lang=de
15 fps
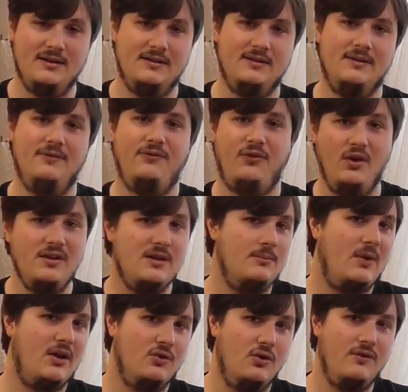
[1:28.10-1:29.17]
Äh, von den
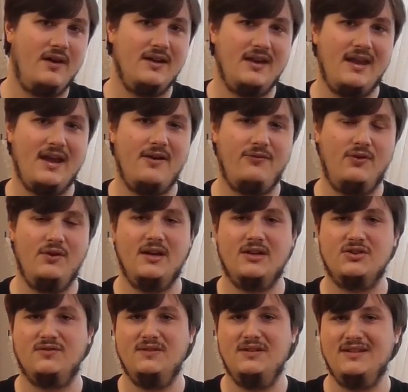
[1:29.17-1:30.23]
Manövern her, von der
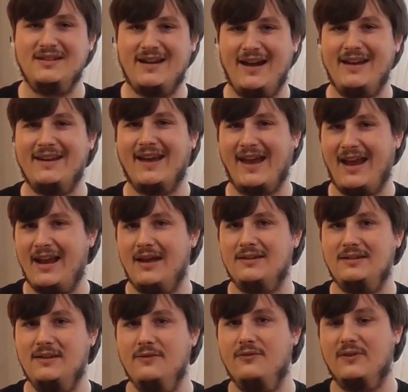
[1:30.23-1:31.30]
Geschwindigkeit
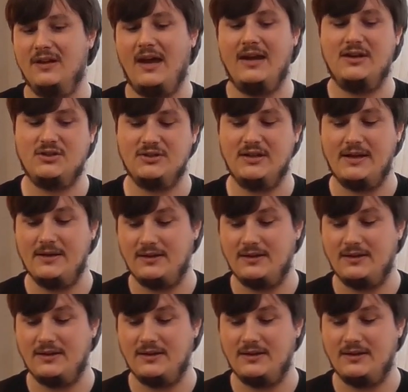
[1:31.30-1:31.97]
relativ gleich schnell.